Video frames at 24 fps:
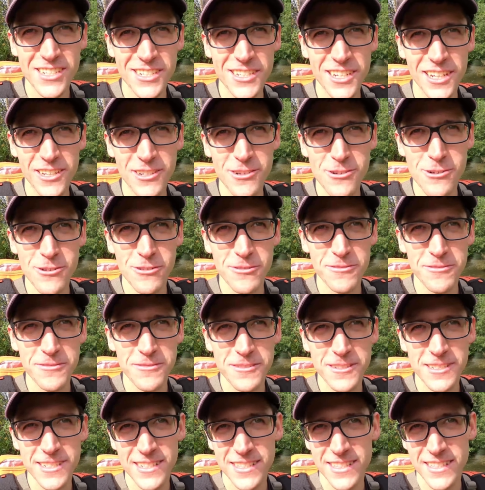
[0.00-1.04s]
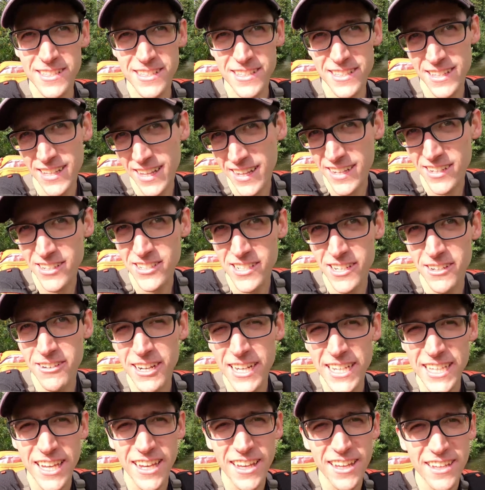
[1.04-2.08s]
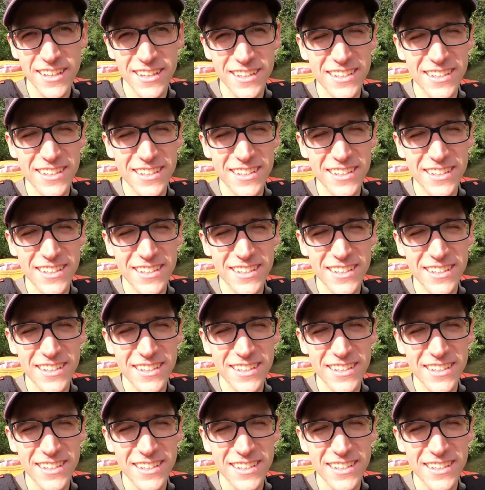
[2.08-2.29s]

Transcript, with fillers: szczegółów z tego działania.